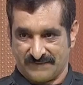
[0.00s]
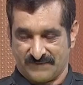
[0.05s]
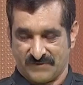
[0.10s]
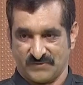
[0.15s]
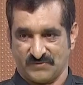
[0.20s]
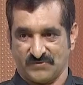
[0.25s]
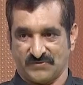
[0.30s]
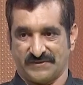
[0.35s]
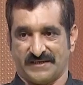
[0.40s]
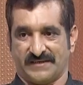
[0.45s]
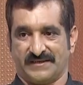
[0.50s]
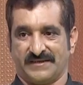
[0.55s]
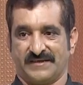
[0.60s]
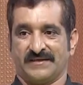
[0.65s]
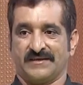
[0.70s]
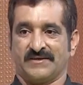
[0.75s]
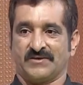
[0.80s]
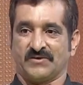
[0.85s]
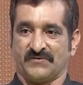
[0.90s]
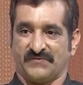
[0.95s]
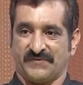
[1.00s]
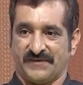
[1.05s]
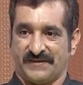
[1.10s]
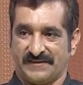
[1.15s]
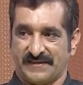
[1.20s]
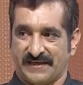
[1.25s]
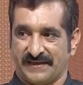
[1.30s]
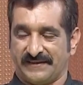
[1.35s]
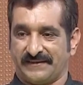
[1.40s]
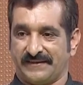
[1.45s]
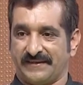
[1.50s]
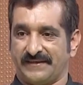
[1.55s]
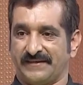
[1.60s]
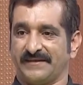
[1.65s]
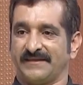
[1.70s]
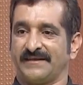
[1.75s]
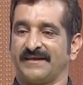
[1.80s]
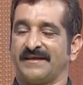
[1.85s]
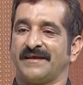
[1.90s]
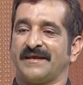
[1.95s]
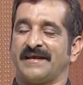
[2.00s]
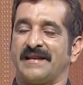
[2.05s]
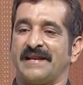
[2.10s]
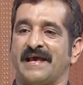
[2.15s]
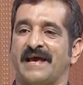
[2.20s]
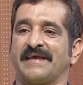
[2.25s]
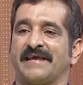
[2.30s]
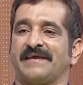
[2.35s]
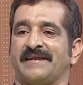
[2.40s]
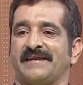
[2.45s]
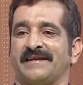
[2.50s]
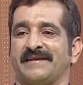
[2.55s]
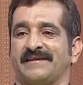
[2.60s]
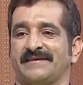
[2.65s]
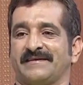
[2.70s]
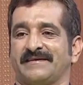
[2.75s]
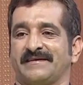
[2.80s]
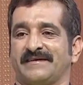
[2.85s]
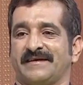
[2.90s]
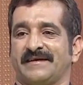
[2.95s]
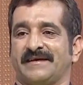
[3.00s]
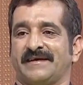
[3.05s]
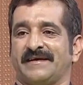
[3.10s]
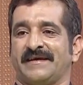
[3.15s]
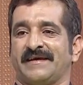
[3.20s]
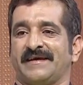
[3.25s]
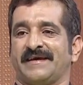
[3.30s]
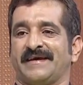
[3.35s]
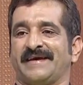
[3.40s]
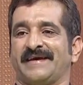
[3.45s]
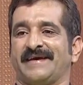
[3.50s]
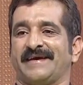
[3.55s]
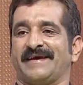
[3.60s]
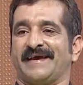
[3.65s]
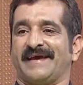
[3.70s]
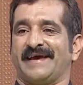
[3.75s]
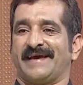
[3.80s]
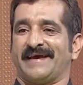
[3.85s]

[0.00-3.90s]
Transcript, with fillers: موجوده كوفيد 19 لأجل آه،